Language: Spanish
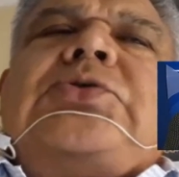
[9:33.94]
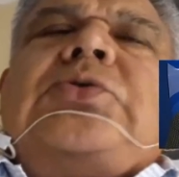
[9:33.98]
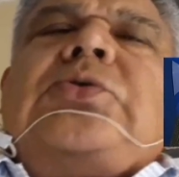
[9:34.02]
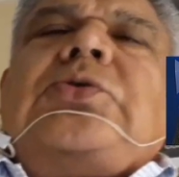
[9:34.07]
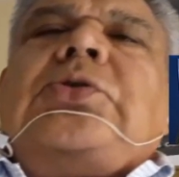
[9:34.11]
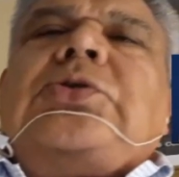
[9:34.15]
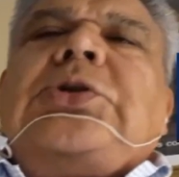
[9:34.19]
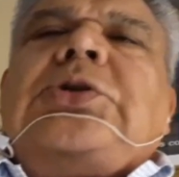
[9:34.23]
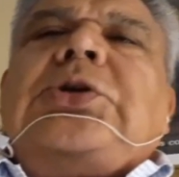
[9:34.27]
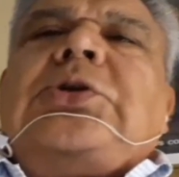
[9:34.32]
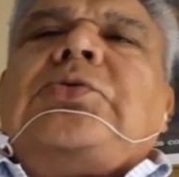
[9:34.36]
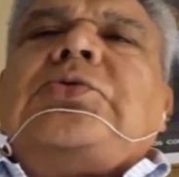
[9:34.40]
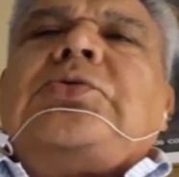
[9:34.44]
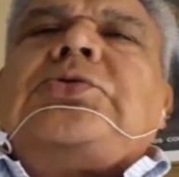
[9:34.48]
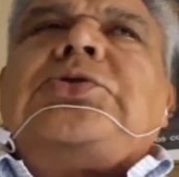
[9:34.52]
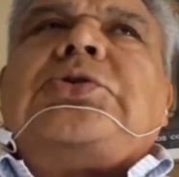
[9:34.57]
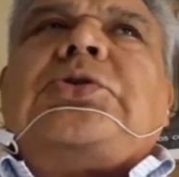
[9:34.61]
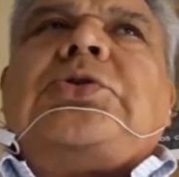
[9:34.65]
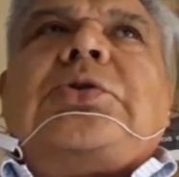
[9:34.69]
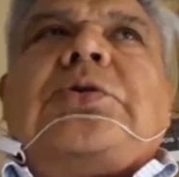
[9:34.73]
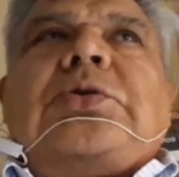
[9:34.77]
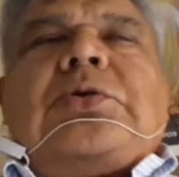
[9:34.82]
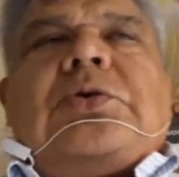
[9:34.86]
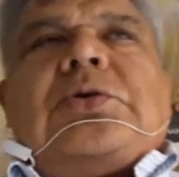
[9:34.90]

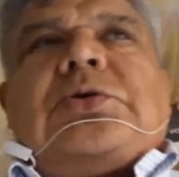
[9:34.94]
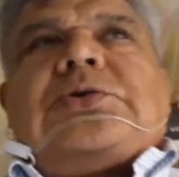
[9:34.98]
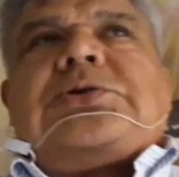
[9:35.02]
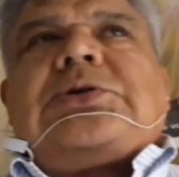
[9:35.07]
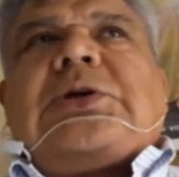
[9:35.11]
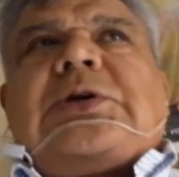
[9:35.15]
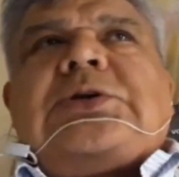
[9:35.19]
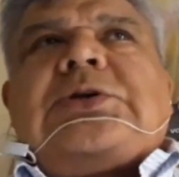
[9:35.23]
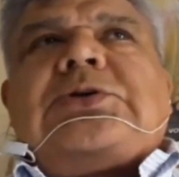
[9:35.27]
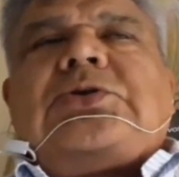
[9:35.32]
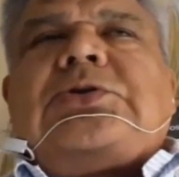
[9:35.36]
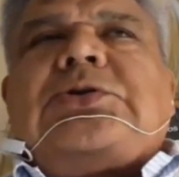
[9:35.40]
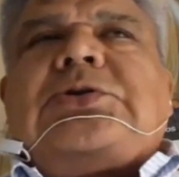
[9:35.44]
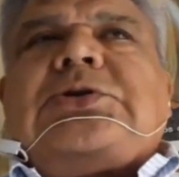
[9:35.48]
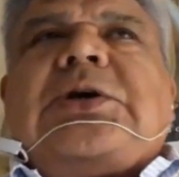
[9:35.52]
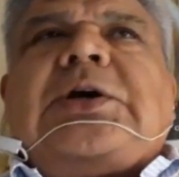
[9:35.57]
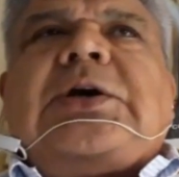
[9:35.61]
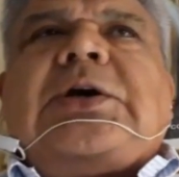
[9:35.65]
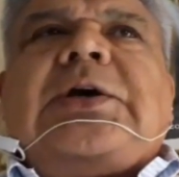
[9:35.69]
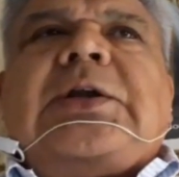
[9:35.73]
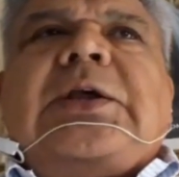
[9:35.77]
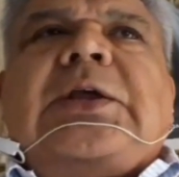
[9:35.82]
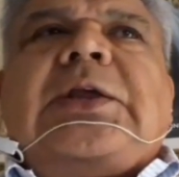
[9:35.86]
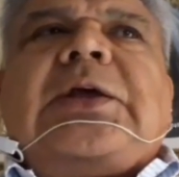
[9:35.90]
constitución, cosas que son
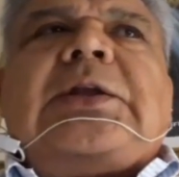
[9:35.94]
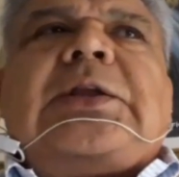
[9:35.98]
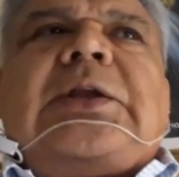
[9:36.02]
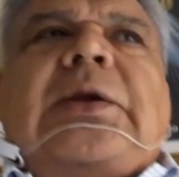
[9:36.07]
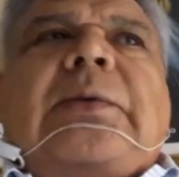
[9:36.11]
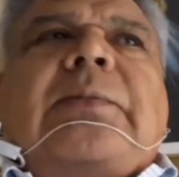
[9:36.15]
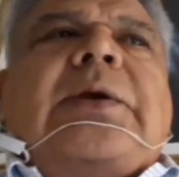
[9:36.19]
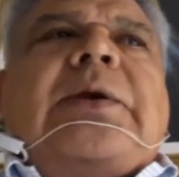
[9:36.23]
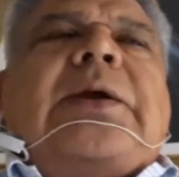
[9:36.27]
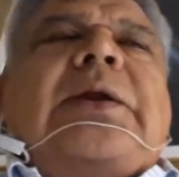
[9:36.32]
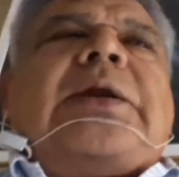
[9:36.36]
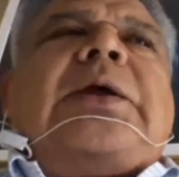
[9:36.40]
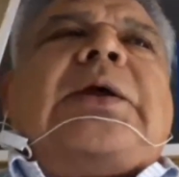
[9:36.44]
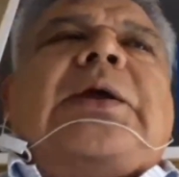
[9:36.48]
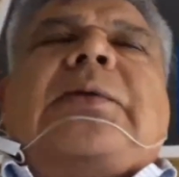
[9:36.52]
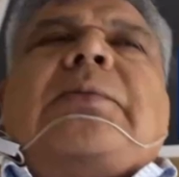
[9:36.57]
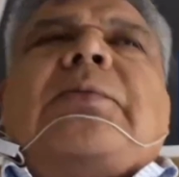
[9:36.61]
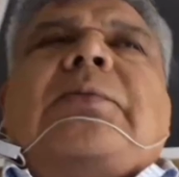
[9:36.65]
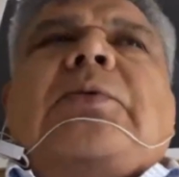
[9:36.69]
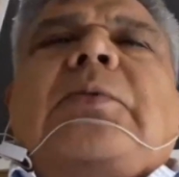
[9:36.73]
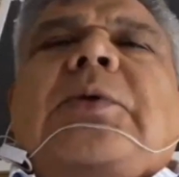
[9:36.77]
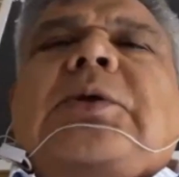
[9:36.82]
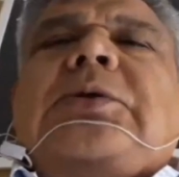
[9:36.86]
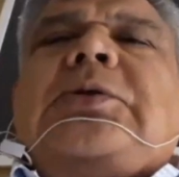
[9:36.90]
requeridas también en el
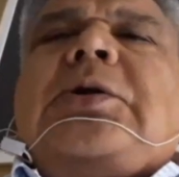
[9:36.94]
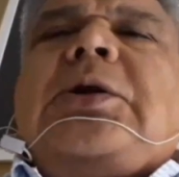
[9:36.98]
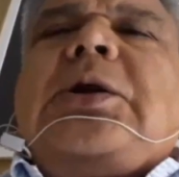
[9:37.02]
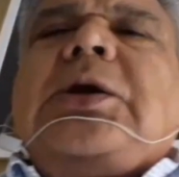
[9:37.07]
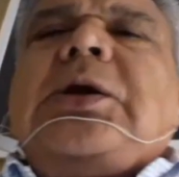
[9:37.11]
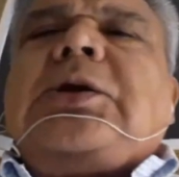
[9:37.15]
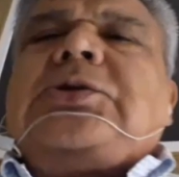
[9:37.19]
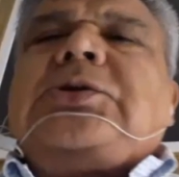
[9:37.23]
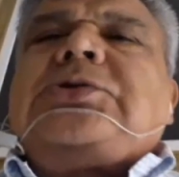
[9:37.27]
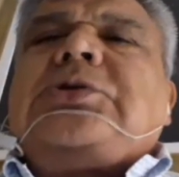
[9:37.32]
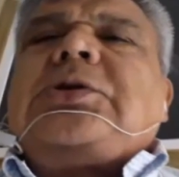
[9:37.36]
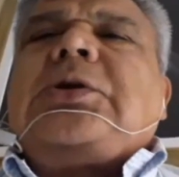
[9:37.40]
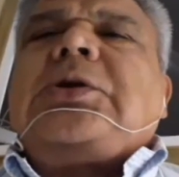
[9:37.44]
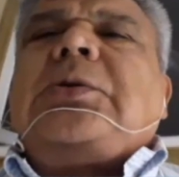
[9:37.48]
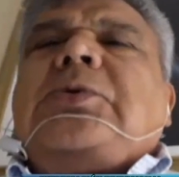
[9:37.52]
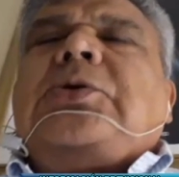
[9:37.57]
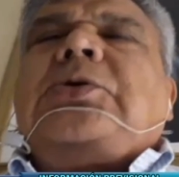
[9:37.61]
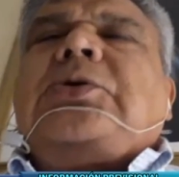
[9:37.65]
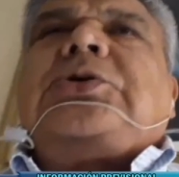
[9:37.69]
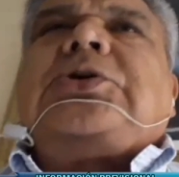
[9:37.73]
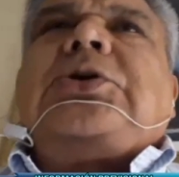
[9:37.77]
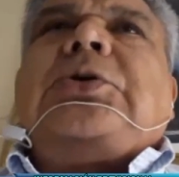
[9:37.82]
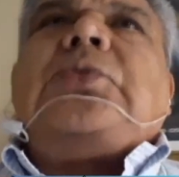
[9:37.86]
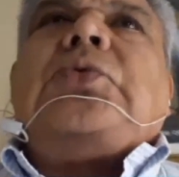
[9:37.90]
momento de la inscripción del
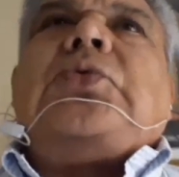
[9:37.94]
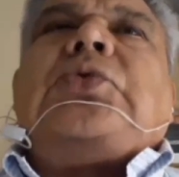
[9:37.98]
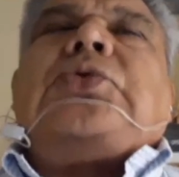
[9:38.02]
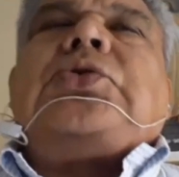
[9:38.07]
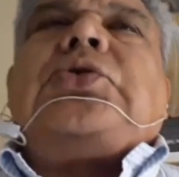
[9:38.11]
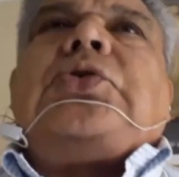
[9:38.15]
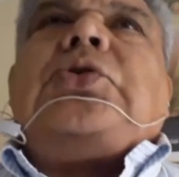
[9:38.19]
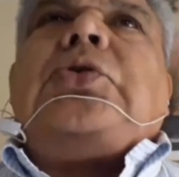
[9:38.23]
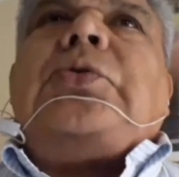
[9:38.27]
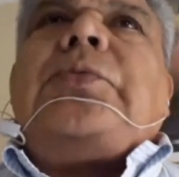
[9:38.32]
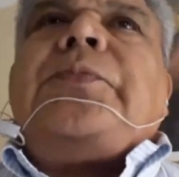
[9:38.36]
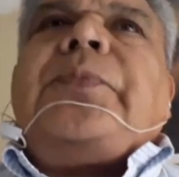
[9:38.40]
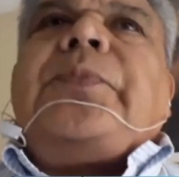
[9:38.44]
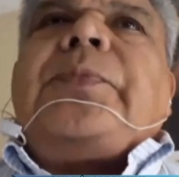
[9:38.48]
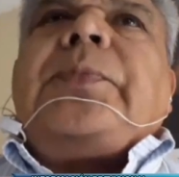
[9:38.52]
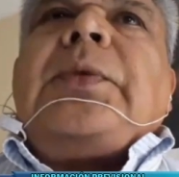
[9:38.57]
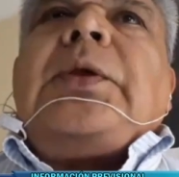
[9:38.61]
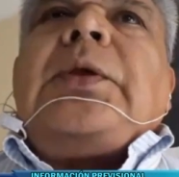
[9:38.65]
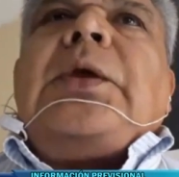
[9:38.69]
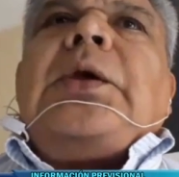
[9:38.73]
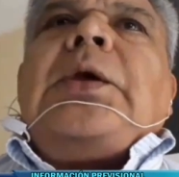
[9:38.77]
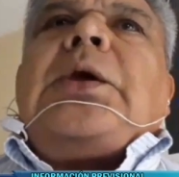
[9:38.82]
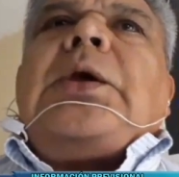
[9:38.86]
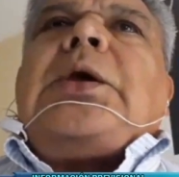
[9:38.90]
monotributo,
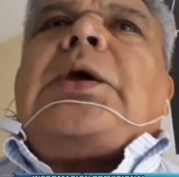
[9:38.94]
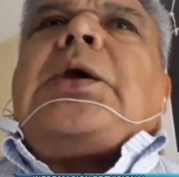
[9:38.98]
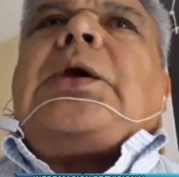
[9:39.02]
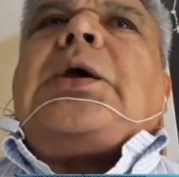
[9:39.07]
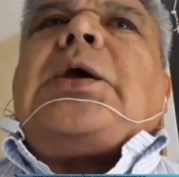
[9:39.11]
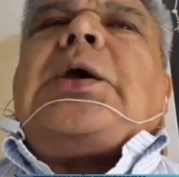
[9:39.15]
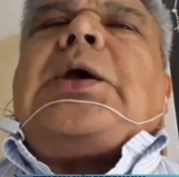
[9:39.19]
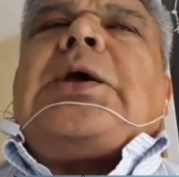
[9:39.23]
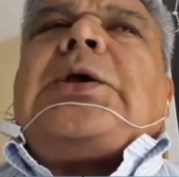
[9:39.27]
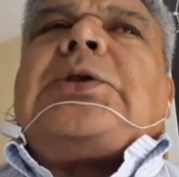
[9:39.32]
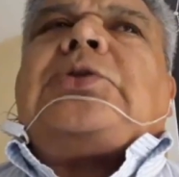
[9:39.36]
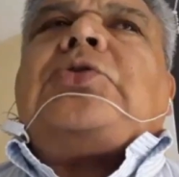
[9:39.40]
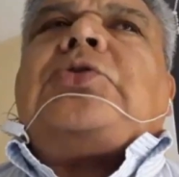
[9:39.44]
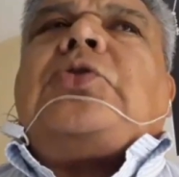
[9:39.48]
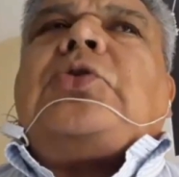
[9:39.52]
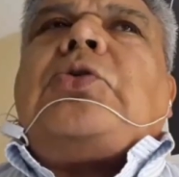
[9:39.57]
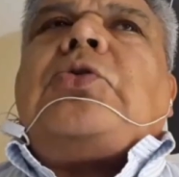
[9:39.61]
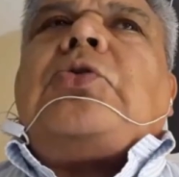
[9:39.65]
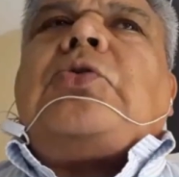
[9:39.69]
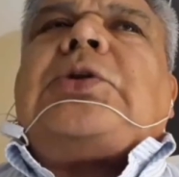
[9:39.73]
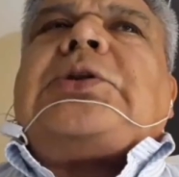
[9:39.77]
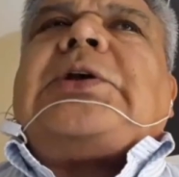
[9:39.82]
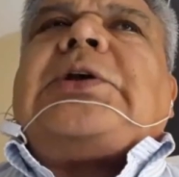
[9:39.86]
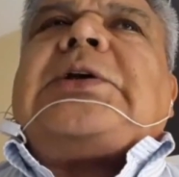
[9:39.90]
eh, esto
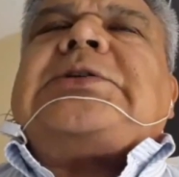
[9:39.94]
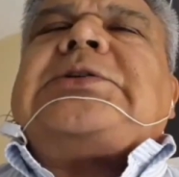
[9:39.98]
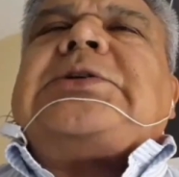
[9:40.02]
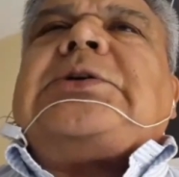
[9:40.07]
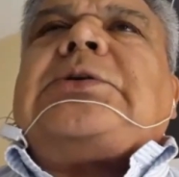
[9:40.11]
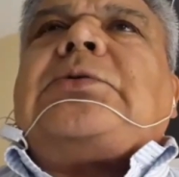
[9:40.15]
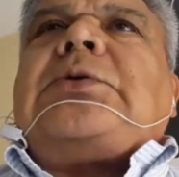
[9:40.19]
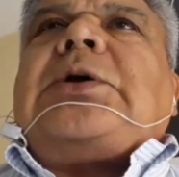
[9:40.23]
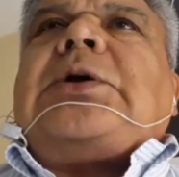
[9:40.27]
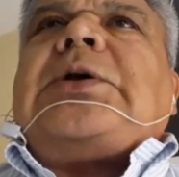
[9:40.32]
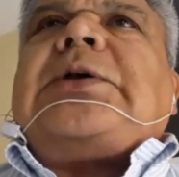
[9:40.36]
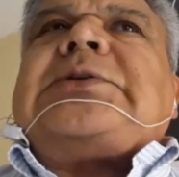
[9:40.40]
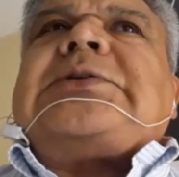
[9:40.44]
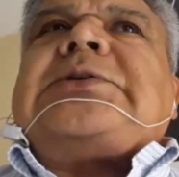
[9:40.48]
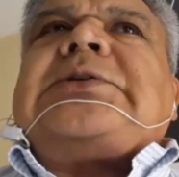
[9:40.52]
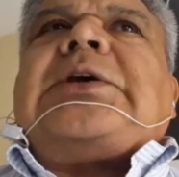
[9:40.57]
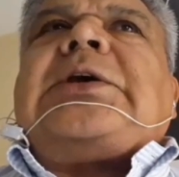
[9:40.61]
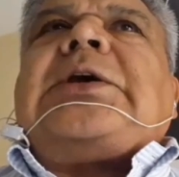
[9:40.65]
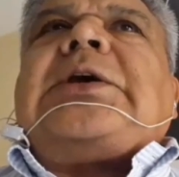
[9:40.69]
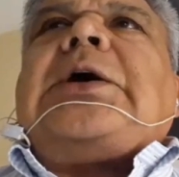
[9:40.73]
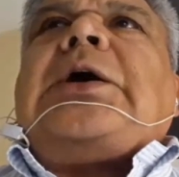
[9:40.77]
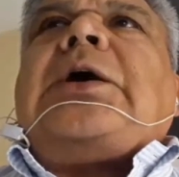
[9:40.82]
lo está haciendo ANSES.